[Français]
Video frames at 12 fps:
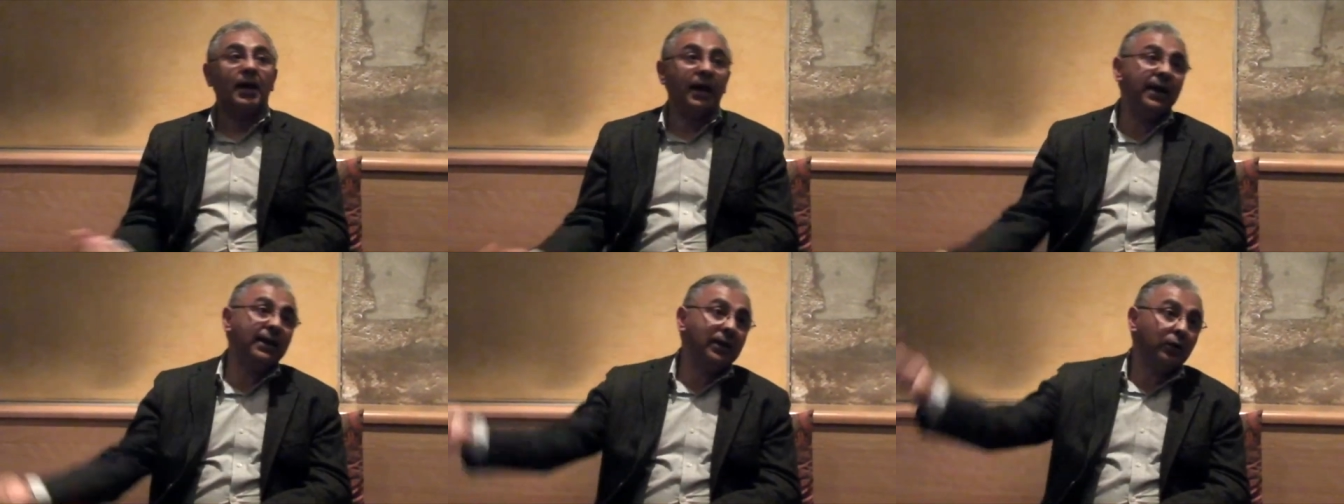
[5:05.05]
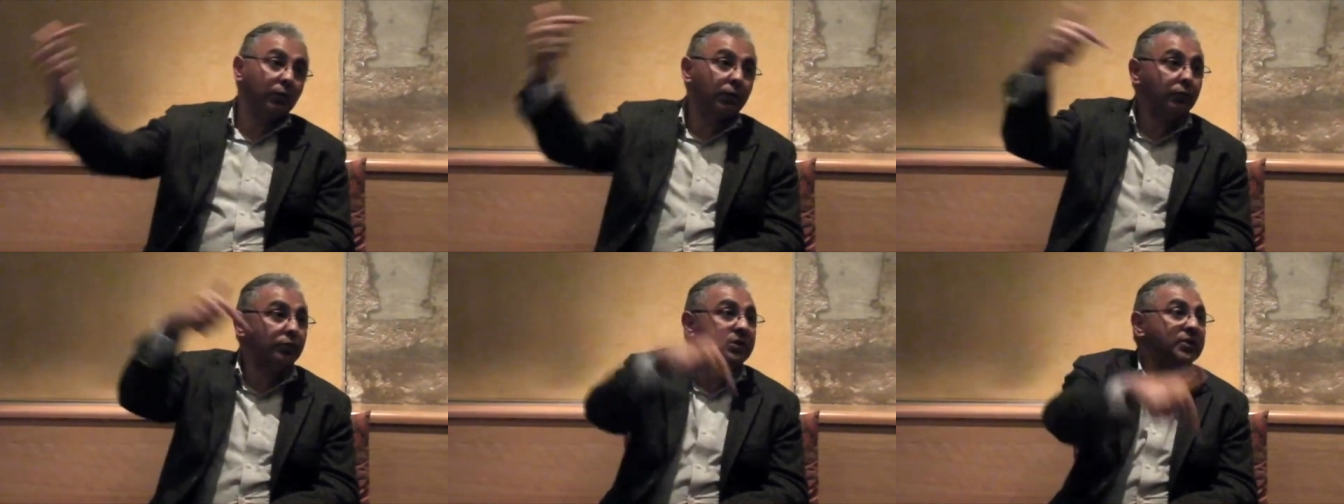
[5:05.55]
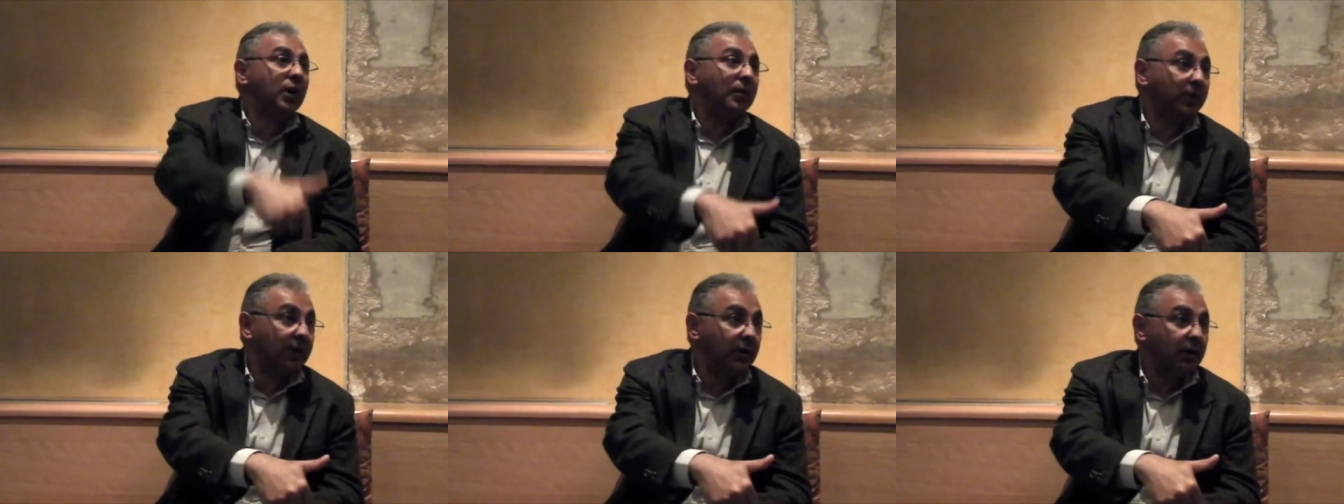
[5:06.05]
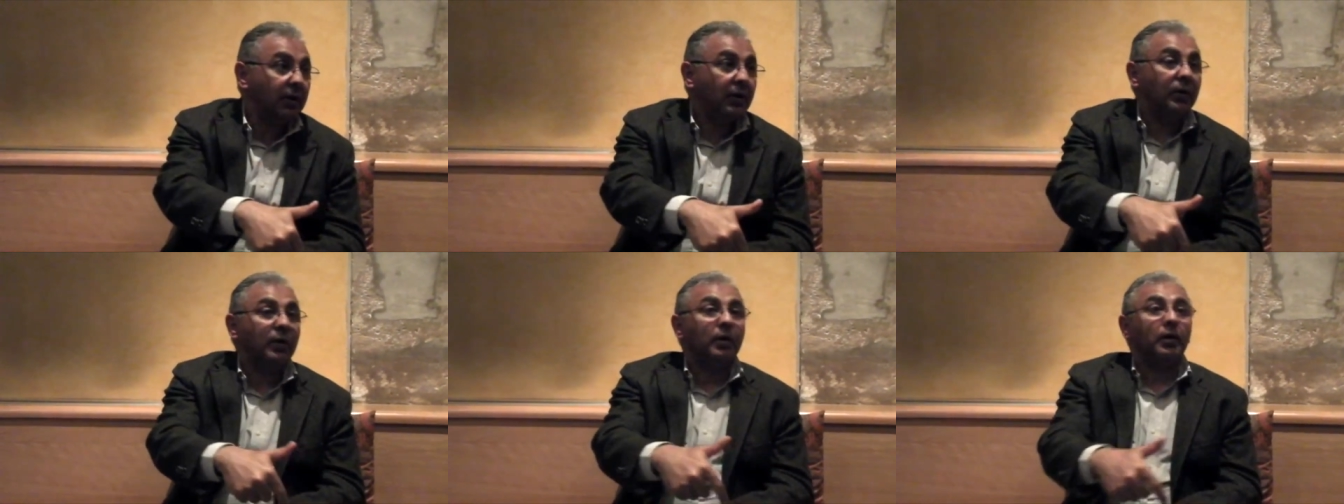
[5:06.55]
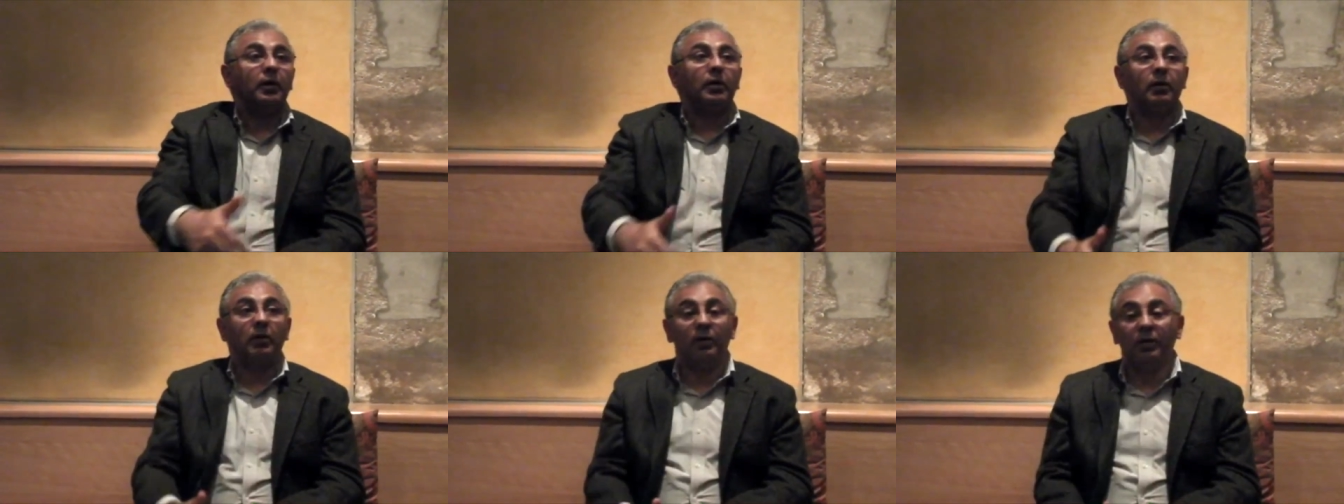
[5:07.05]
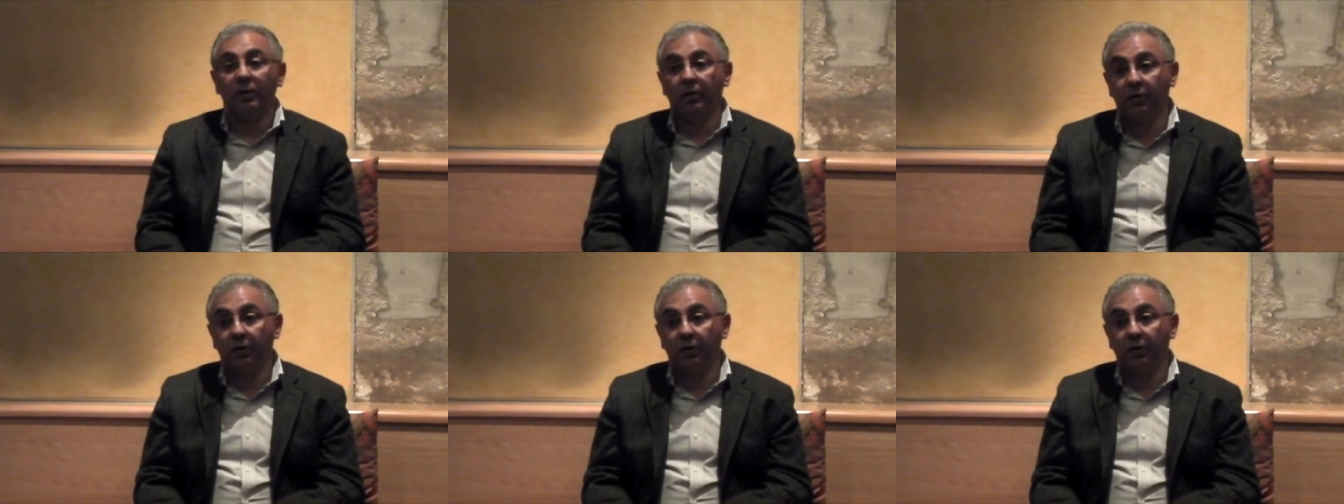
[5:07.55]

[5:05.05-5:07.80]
Et il est revenu dix ans après, euh,